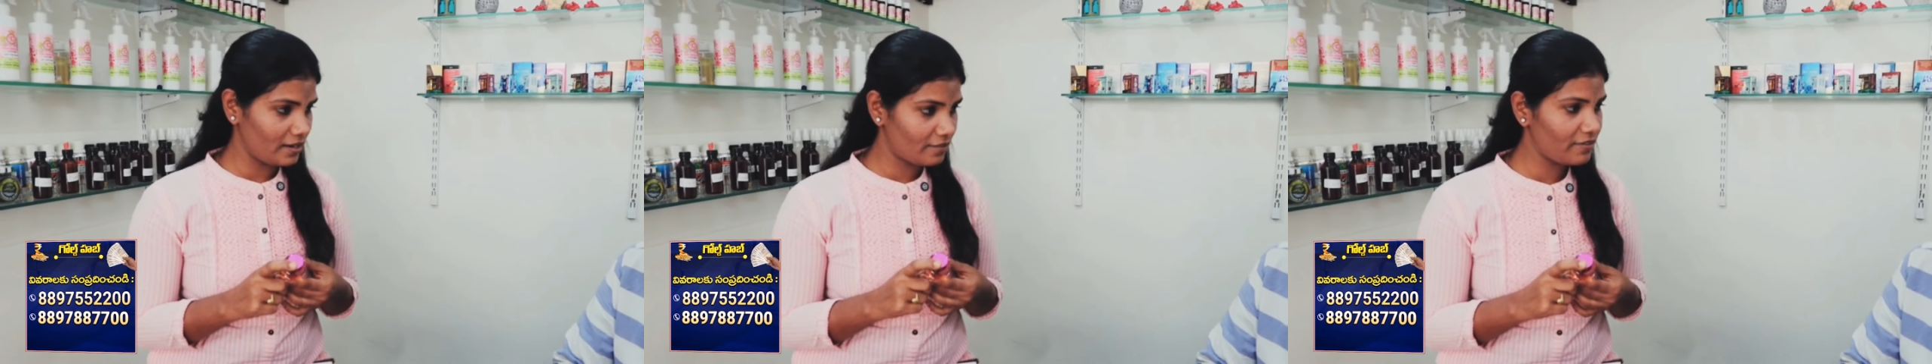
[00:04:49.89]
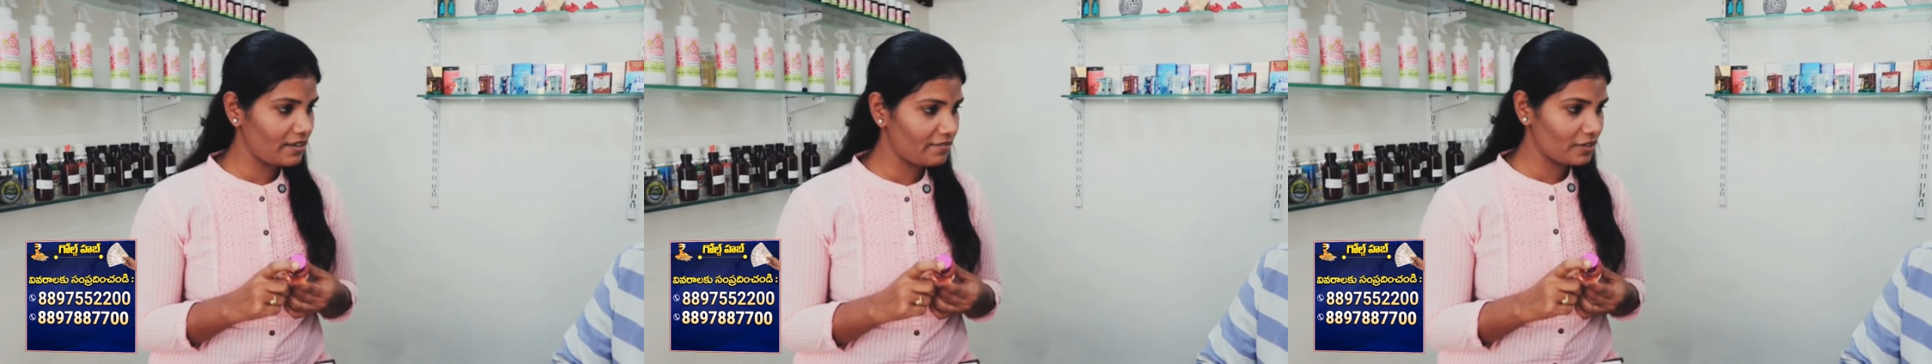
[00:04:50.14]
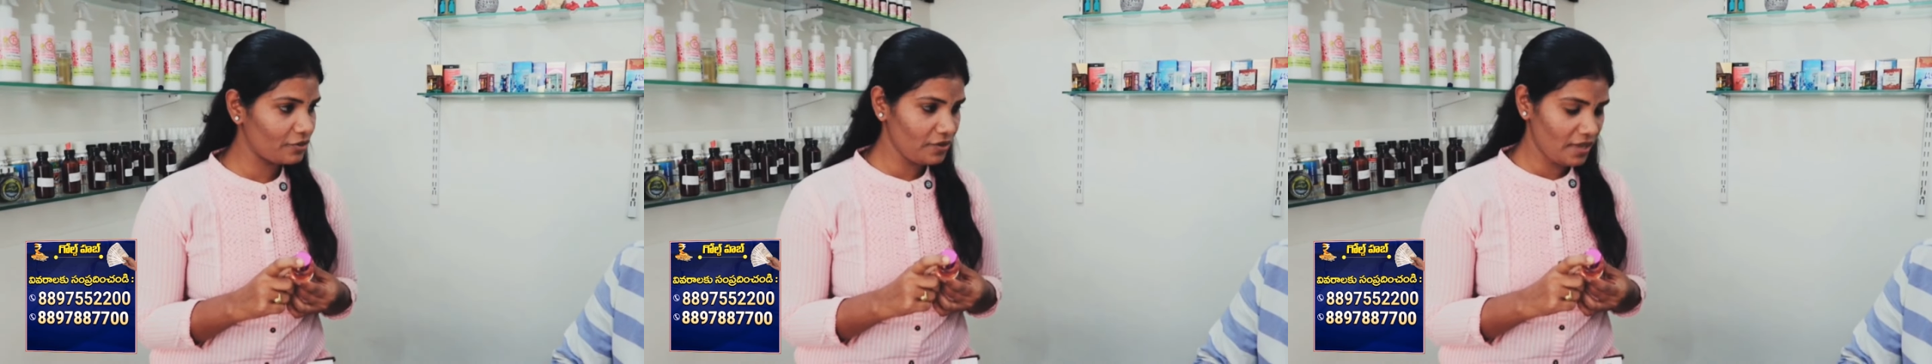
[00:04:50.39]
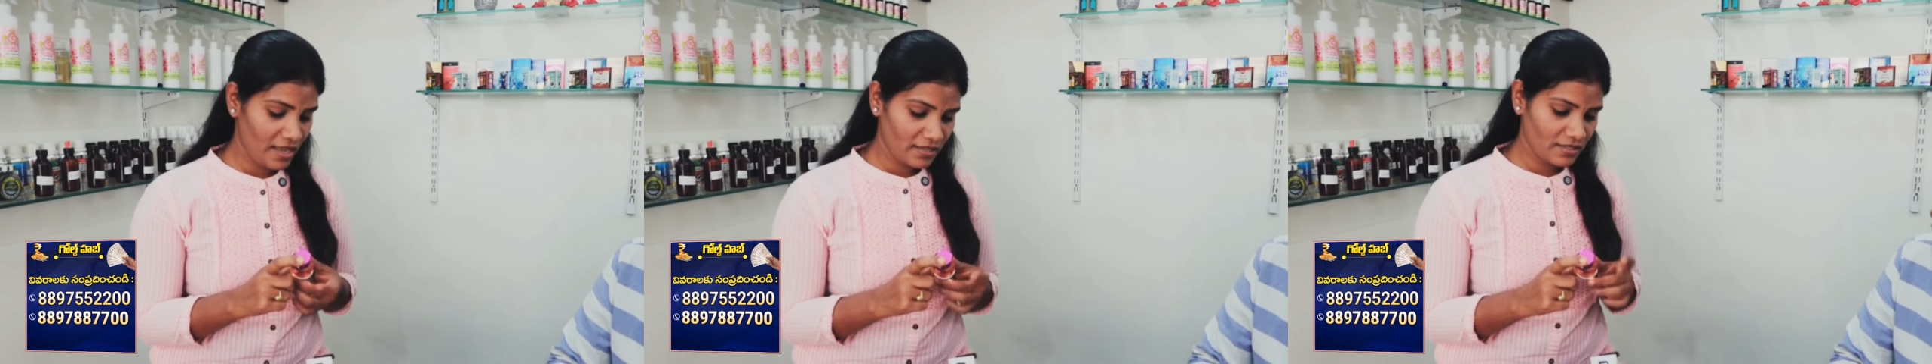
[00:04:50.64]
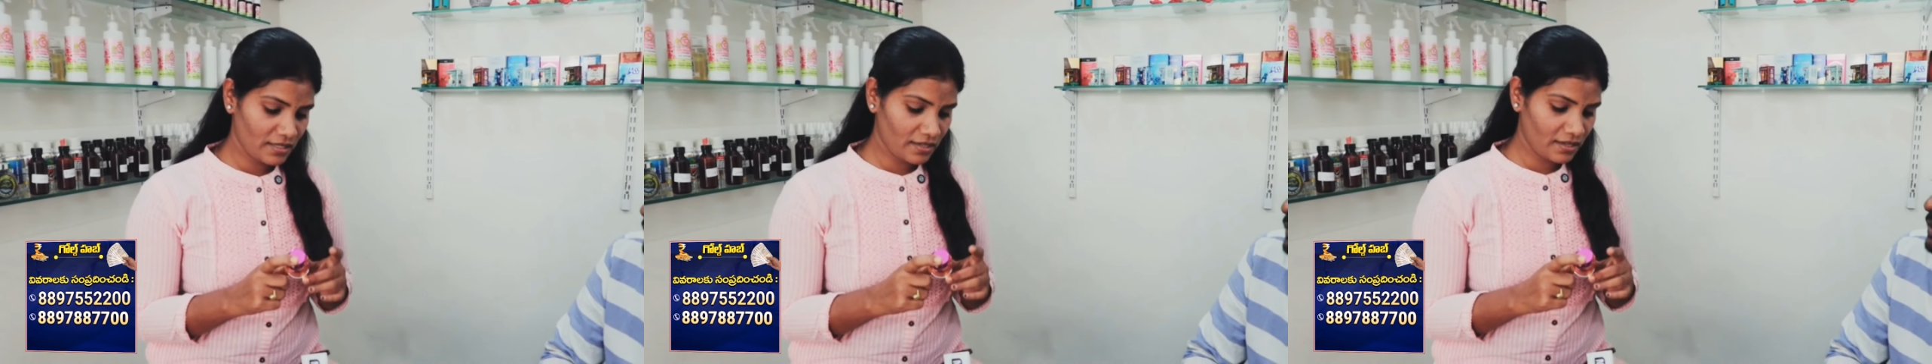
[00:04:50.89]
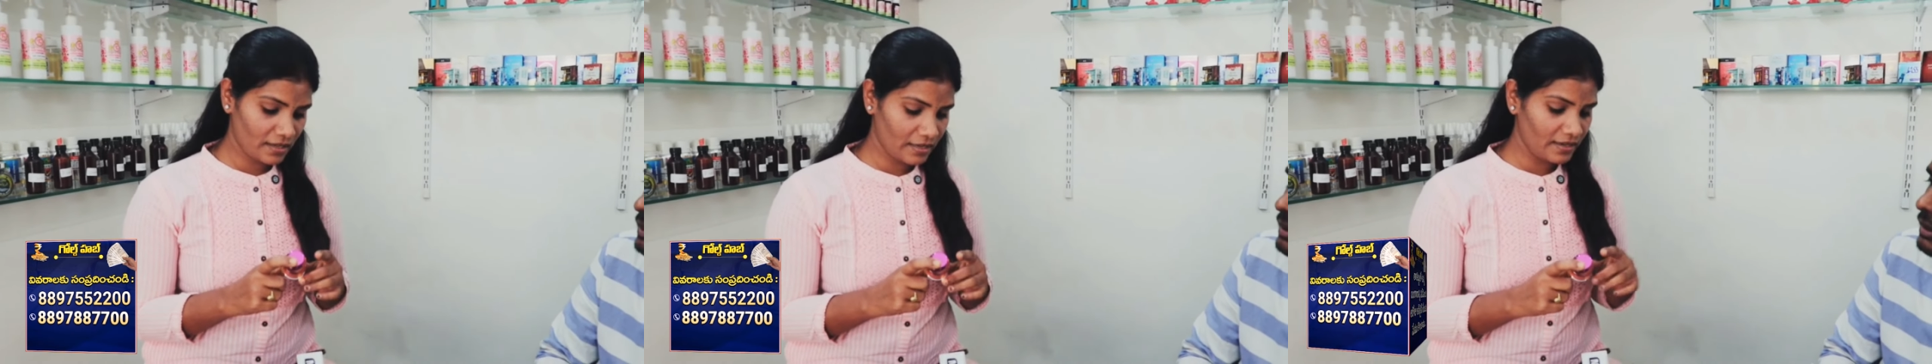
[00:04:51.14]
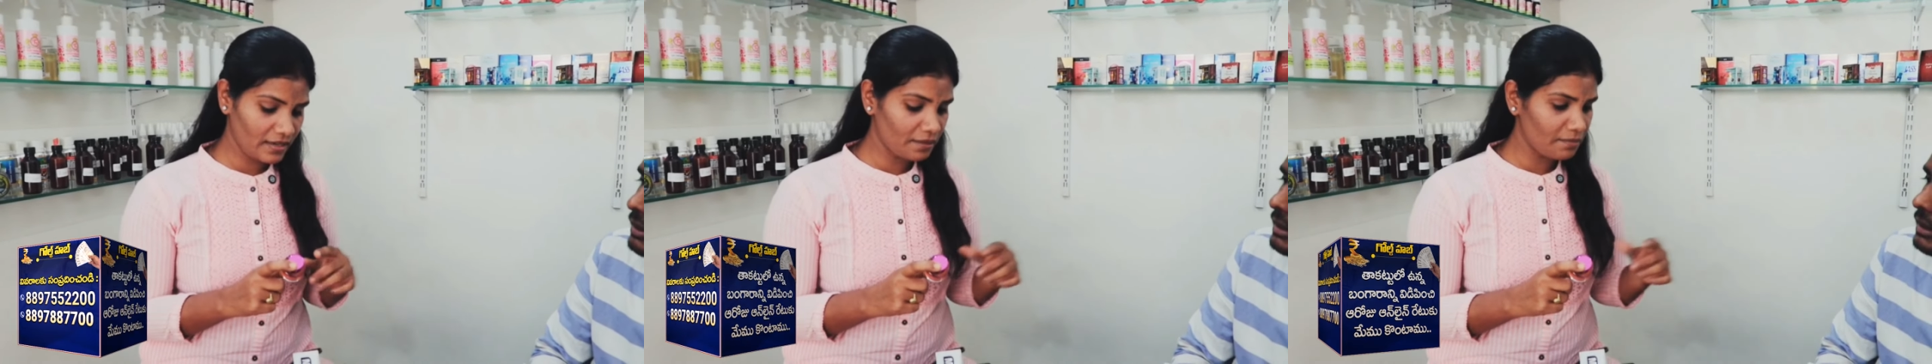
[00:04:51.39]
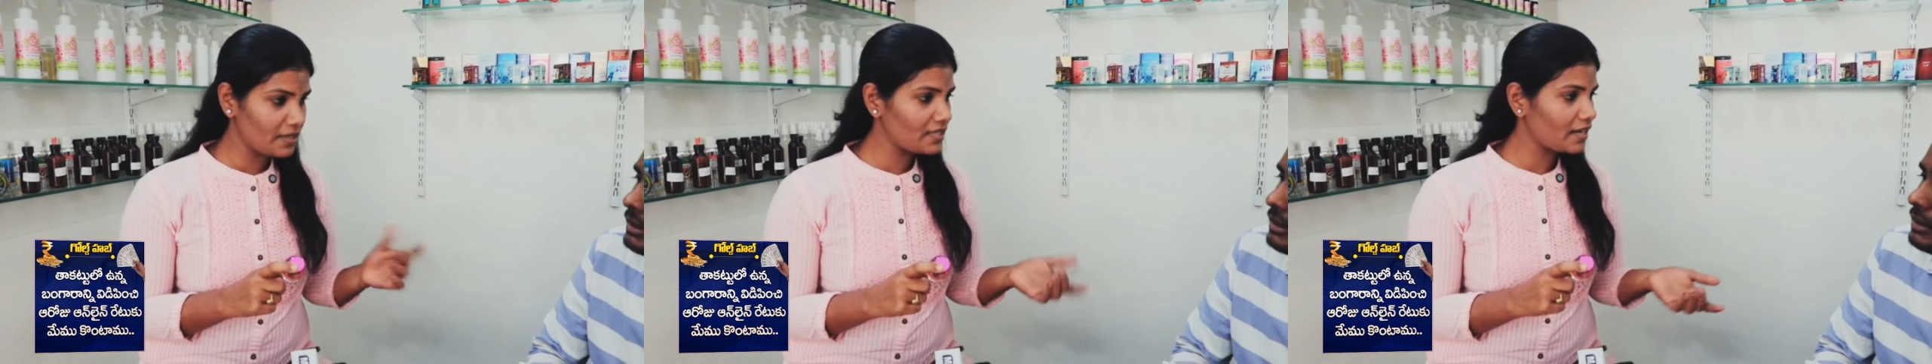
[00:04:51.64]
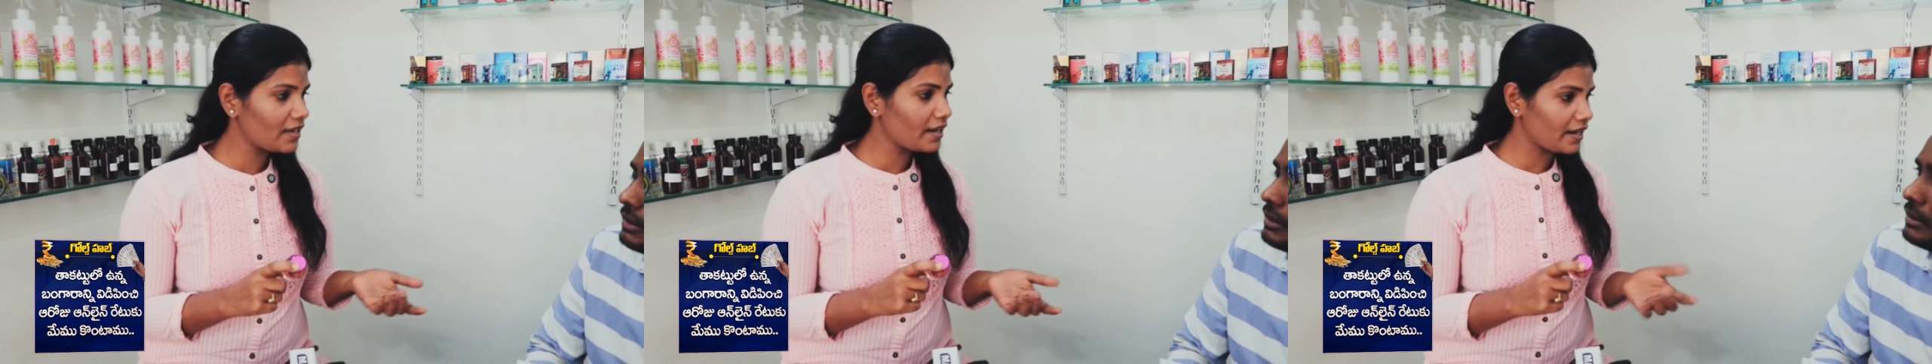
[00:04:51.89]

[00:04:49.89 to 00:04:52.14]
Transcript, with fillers: ఫ్లేవర్ uh, సార్ అంటే మీ దగ్గర